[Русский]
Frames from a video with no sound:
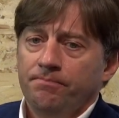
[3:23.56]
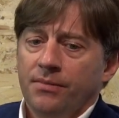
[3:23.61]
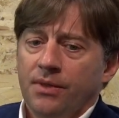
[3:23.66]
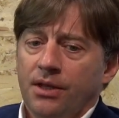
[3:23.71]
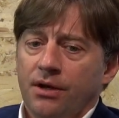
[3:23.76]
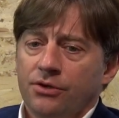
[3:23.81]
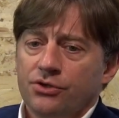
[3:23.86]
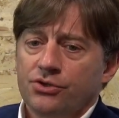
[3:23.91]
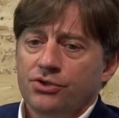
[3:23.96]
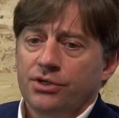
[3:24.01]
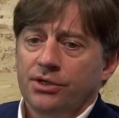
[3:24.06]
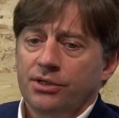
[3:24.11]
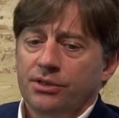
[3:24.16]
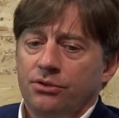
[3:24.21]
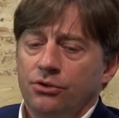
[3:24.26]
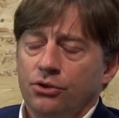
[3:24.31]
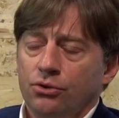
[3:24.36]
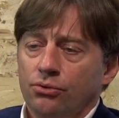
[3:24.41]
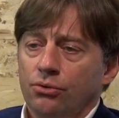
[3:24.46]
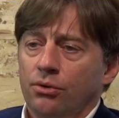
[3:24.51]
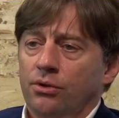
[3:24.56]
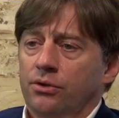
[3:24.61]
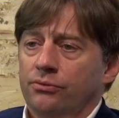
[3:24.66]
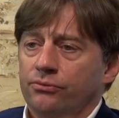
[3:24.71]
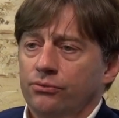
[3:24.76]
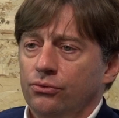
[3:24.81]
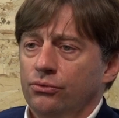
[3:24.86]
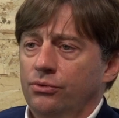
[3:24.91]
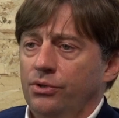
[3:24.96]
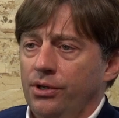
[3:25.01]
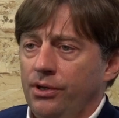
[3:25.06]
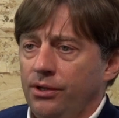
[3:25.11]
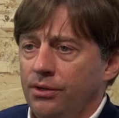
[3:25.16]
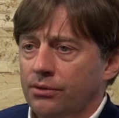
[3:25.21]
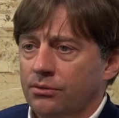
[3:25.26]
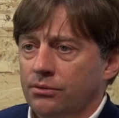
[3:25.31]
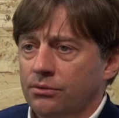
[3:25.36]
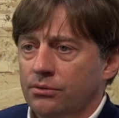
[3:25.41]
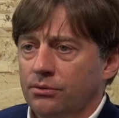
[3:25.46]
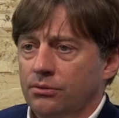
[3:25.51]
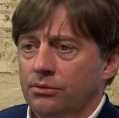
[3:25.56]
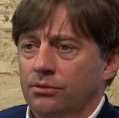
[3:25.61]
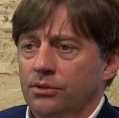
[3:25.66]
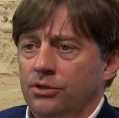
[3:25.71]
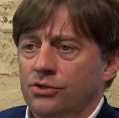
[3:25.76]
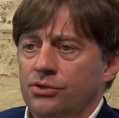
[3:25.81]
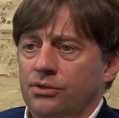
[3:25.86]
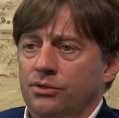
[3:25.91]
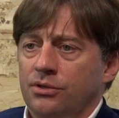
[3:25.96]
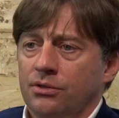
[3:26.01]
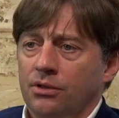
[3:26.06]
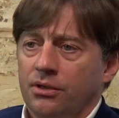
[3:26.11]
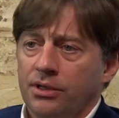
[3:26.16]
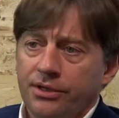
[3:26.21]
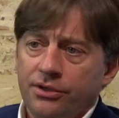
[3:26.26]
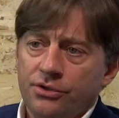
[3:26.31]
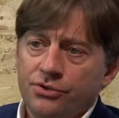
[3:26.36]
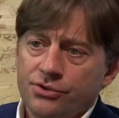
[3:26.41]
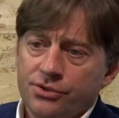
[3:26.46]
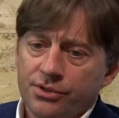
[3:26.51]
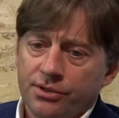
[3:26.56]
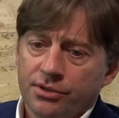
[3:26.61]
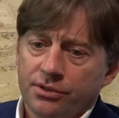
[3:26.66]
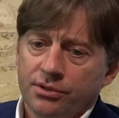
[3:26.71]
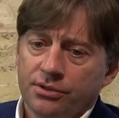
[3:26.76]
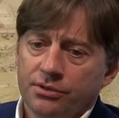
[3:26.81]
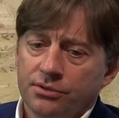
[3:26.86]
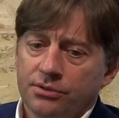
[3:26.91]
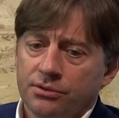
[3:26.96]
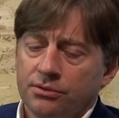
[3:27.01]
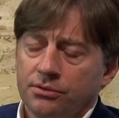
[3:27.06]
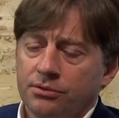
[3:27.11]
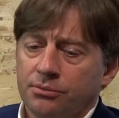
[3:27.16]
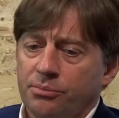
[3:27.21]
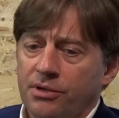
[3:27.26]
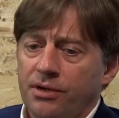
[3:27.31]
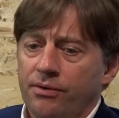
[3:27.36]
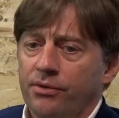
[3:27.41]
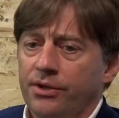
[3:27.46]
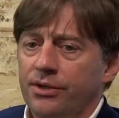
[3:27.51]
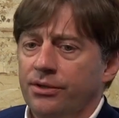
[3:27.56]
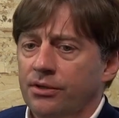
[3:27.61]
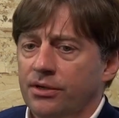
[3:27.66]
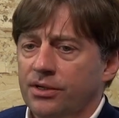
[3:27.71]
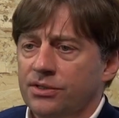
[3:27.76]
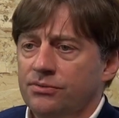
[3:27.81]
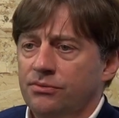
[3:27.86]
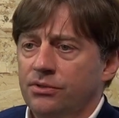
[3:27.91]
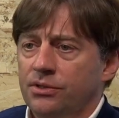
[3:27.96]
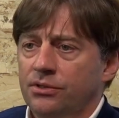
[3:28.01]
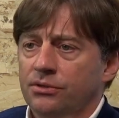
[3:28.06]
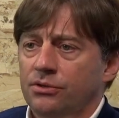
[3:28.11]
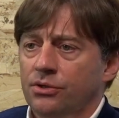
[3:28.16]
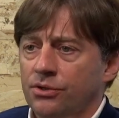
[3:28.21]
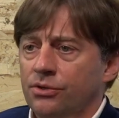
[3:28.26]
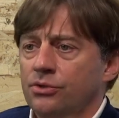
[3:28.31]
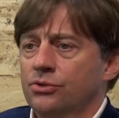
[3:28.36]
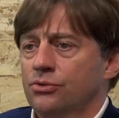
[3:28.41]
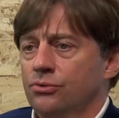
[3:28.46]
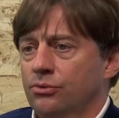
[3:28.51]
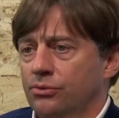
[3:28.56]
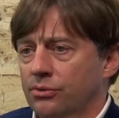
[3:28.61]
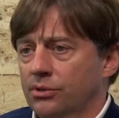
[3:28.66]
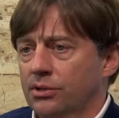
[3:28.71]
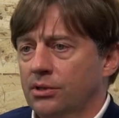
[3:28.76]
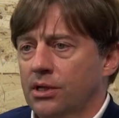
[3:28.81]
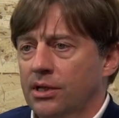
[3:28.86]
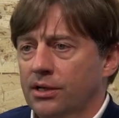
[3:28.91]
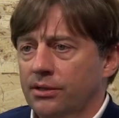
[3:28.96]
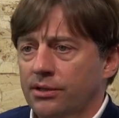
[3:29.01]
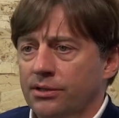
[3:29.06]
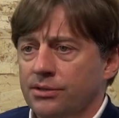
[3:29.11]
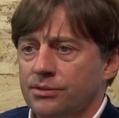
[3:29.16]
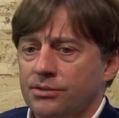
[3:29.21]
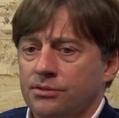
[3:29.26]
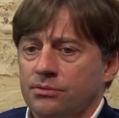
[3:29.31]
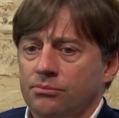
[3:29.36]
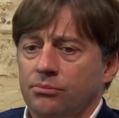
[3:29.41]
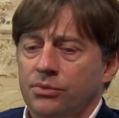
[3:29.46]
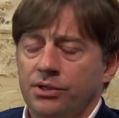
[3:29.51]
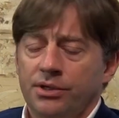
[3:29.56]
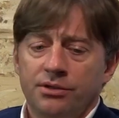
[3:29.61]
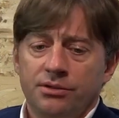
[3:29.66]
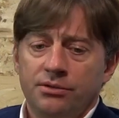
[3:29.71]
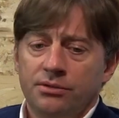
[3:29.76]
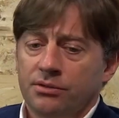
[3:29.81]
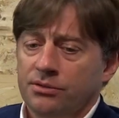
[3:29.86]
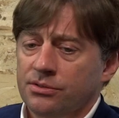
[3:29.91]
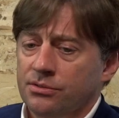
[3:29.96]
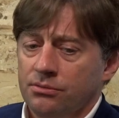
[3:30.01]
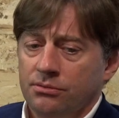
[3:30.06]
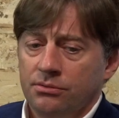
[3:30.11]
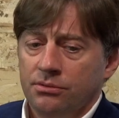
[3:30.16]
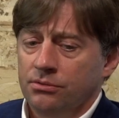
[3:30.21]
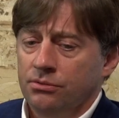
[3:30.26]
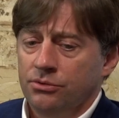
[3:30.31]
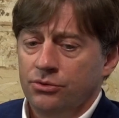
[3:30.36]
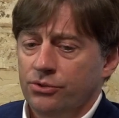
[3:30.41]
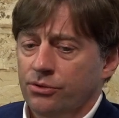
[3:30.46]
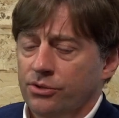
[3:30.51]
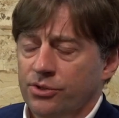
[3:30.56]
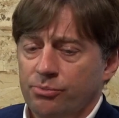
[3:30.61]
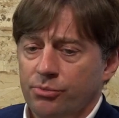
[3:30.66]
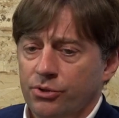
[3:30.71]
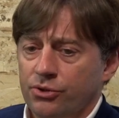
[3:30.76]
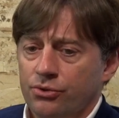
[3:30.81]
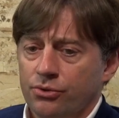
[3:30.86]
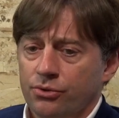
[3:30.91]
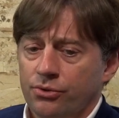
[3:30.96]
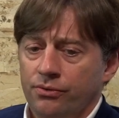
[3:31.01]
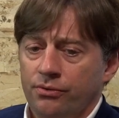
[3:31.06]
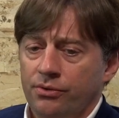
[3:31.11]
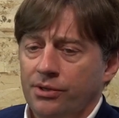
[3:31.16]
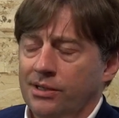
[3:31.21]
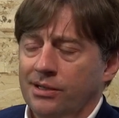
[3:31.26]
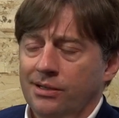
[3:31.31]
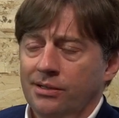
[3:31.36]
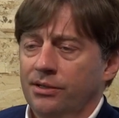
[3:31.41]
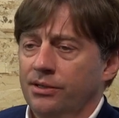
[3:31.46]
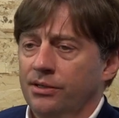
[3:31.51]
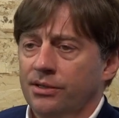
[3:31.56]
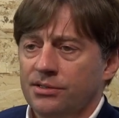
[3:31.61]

лежат не только внутри наших технологических э, направлений развития, традиционных для нас. Мы их, не, еще раз подчеркиваю, никогда не